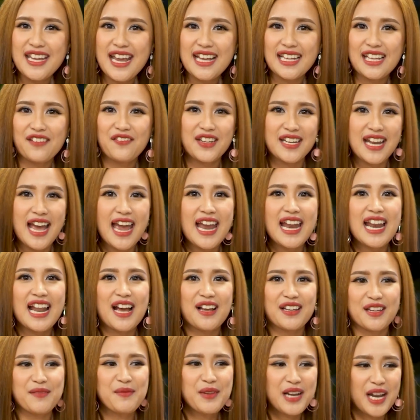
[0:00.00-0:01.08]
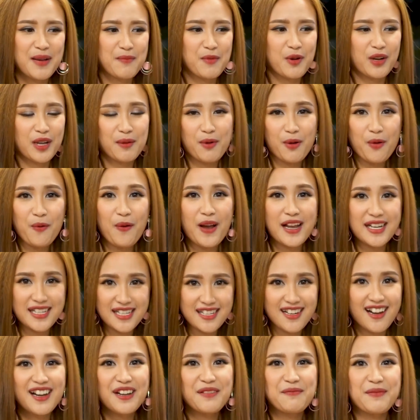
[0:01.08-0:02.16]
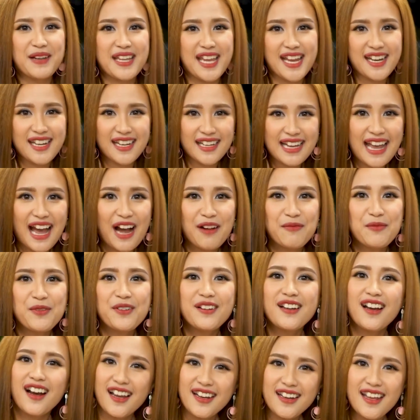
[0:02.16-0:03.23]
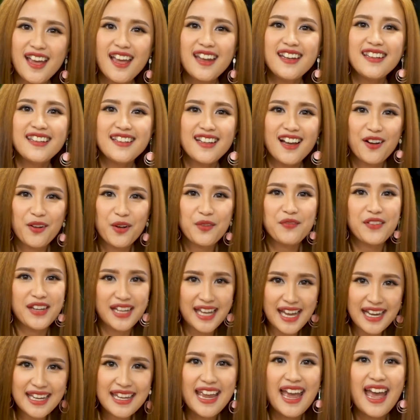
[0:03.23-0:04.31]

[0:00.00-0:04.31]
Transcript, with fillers: nha tại vì đây là giống như là một cái món quà tri ân mà gia đình gạo muốn gửi đến cho quý vị khán